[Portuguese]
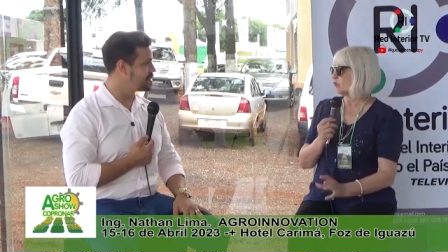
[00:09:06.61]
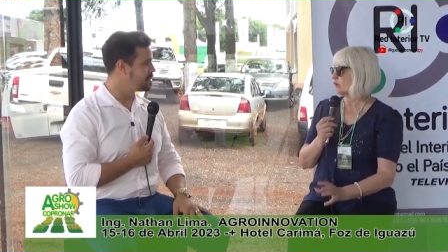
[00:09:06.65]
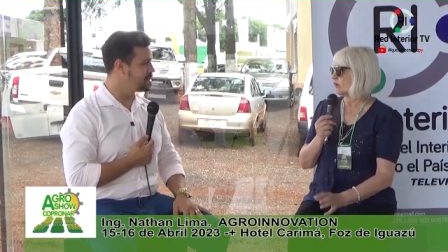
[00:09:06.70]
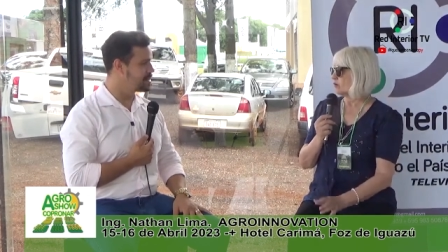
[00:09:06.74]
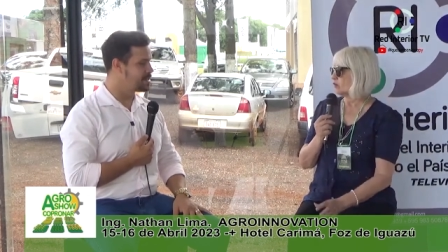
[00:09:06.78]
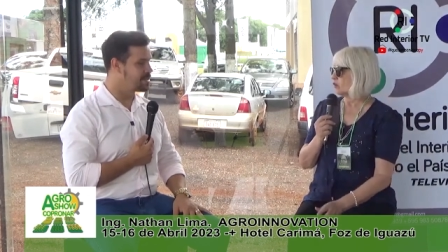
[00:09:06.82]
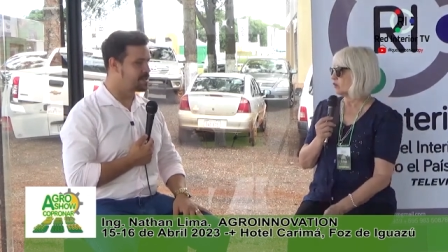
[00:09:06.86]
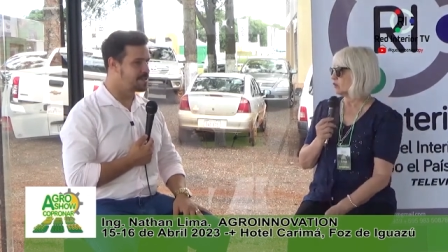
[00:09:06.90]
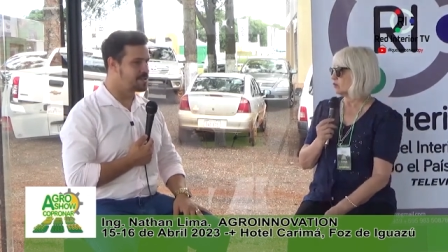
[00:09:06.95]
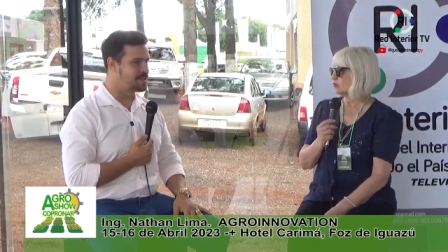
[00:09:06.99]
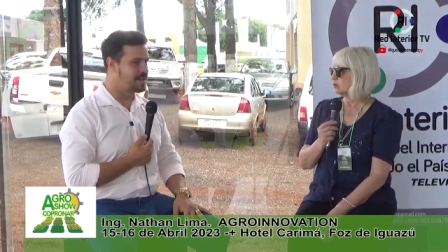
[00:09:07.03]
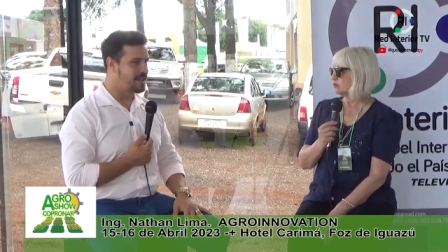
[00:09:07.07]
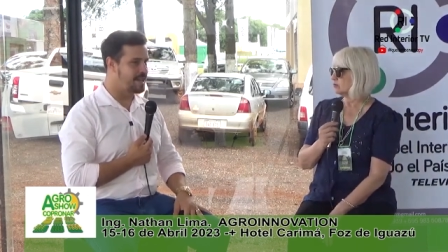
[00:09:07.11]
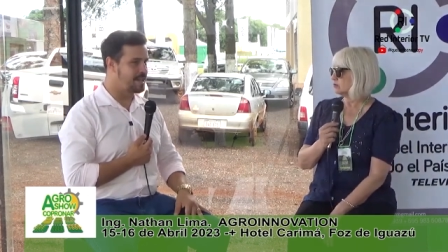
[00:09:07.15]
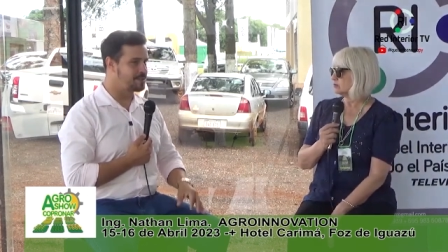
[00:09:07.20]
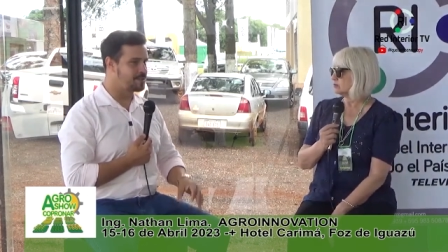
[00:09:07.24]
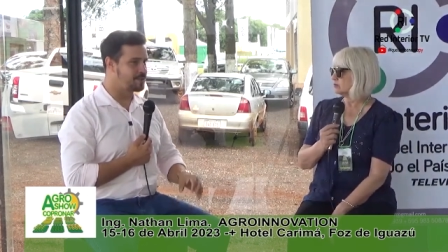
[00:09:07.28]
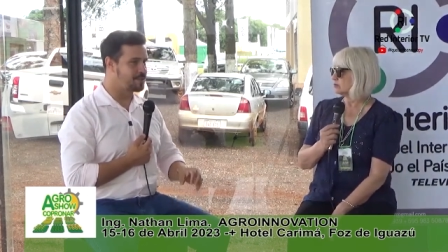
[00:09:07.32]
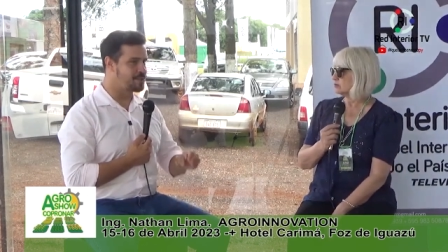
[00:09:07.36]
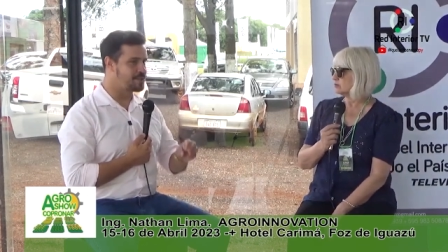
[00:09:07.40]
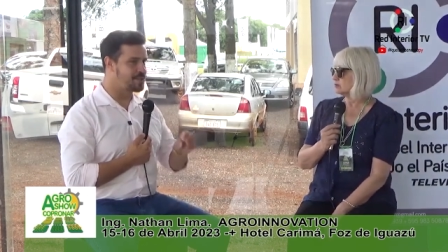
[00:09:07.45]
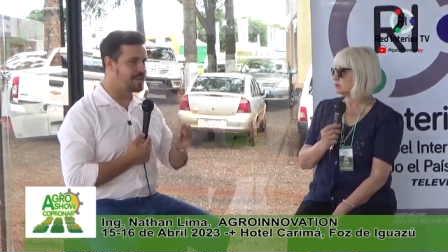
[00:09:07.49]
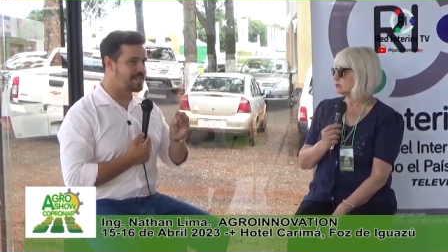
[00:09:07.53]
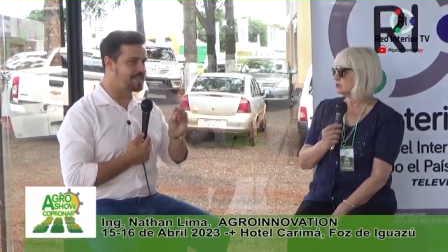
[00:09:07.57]
favor.
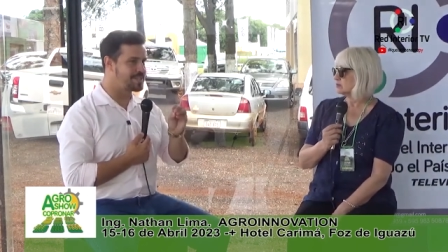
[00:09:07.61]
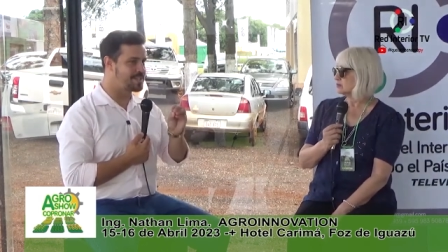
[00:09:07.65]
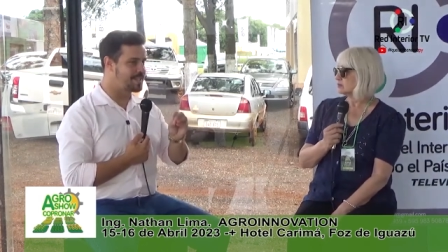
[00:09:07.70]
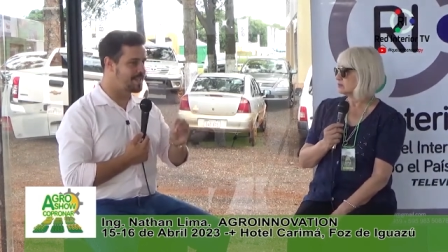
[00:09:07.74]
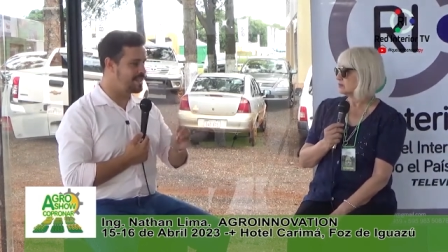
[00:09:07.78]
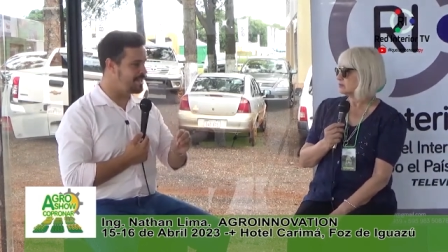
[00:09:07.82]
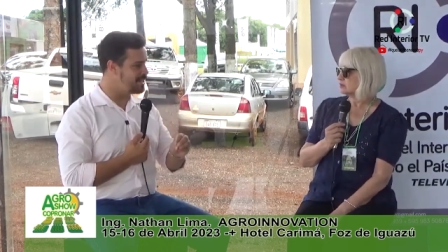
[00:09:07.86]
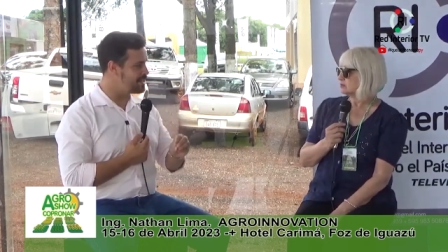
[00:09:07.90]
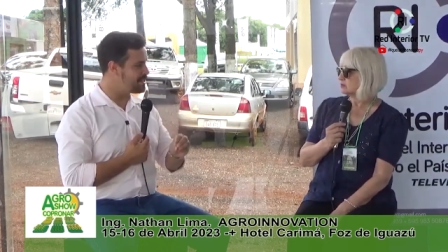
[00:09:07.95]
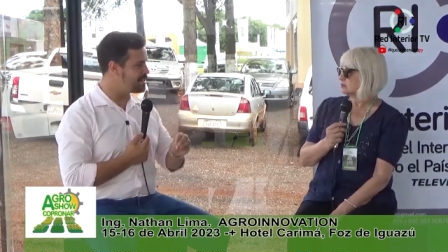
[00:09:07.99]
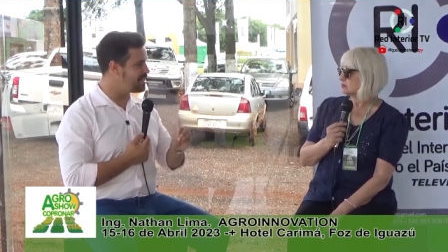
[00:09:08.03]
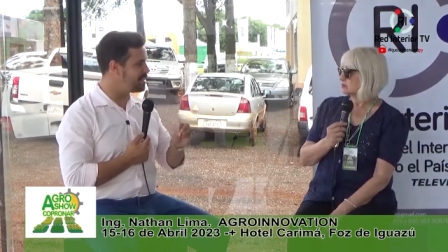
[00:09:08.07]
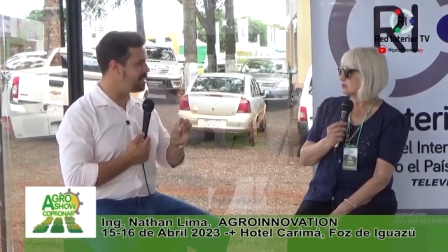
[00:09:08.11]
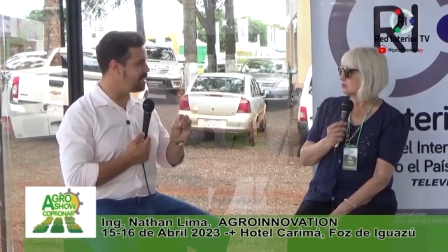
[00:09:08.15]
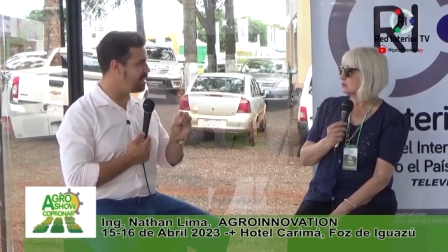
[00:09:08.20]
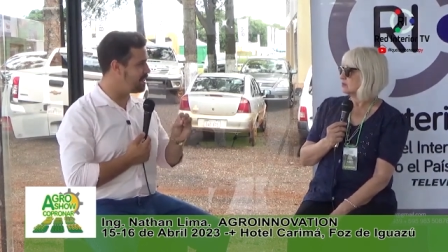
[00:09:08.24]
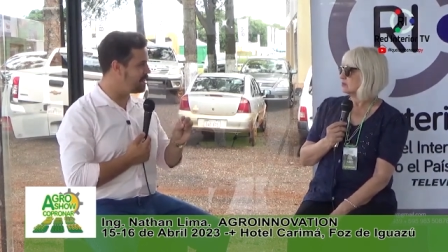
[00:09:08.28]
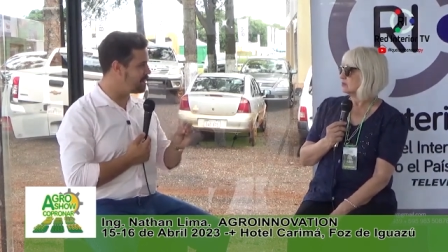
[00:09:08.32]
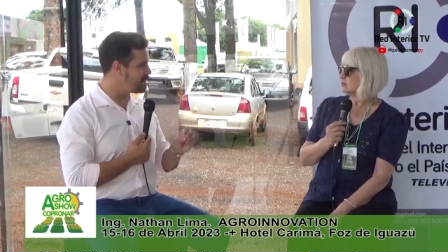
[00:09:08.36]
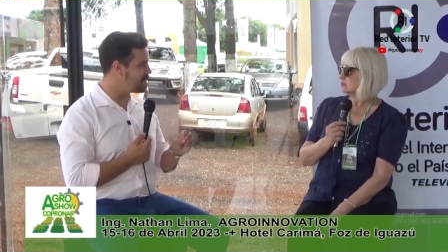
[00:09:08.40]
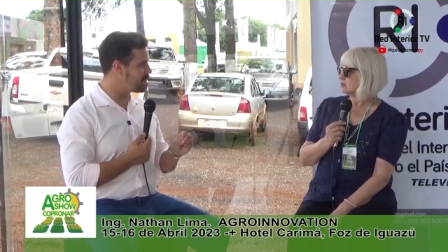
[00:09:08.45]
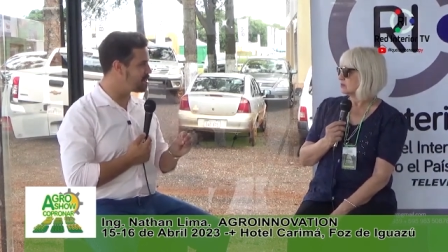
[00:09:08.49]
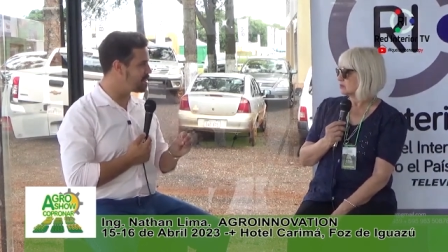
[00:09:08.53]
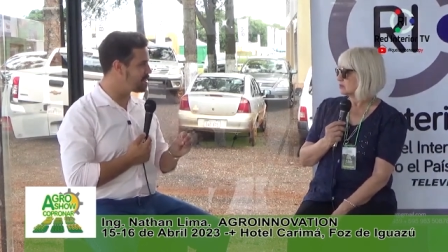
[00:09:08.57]
Certo, nos dias 15
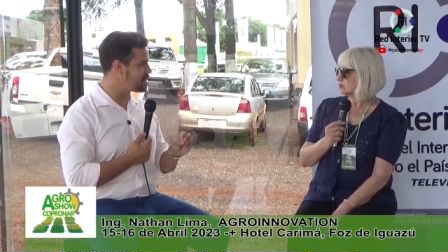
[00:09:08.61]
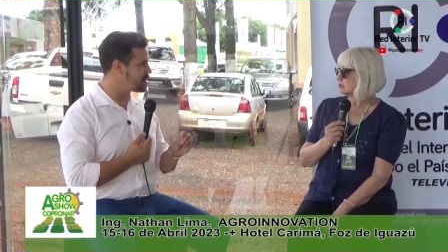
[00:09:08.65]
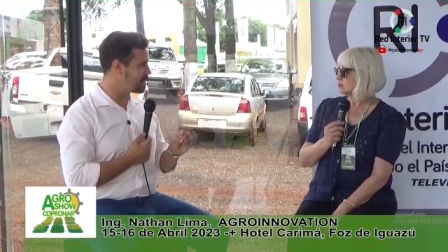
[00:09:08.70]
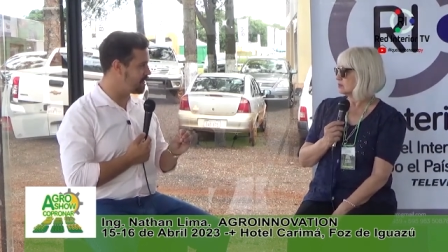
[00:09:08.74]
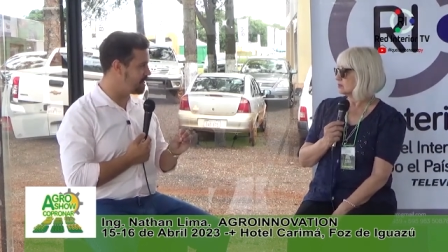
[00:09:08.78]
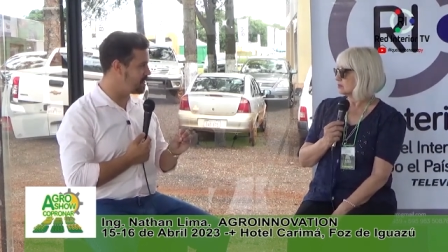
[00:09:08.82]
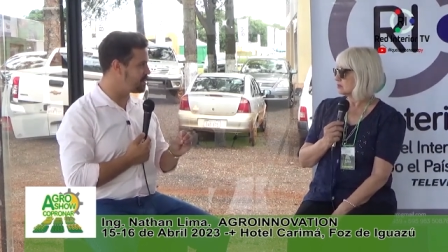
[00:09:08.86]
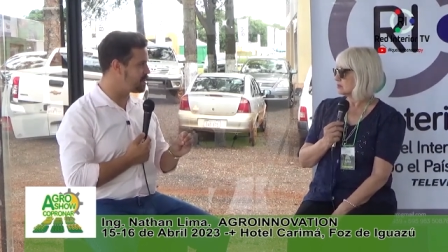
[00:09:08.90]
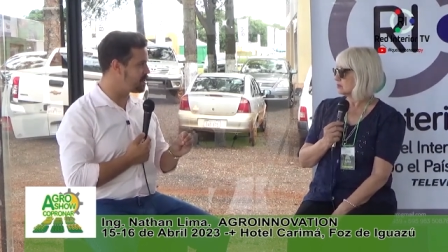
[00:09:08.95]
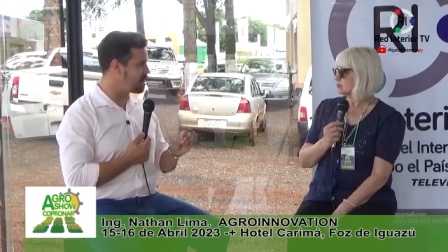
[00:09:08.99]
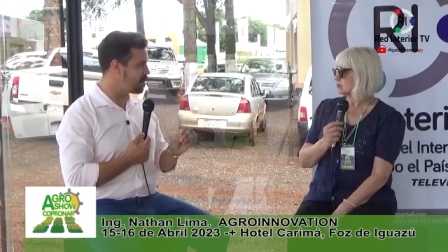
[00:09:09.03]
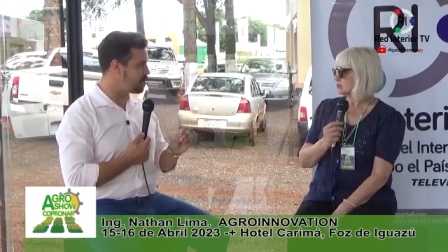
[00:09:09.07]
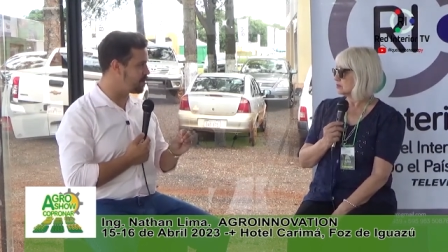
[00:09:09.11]
e 16 de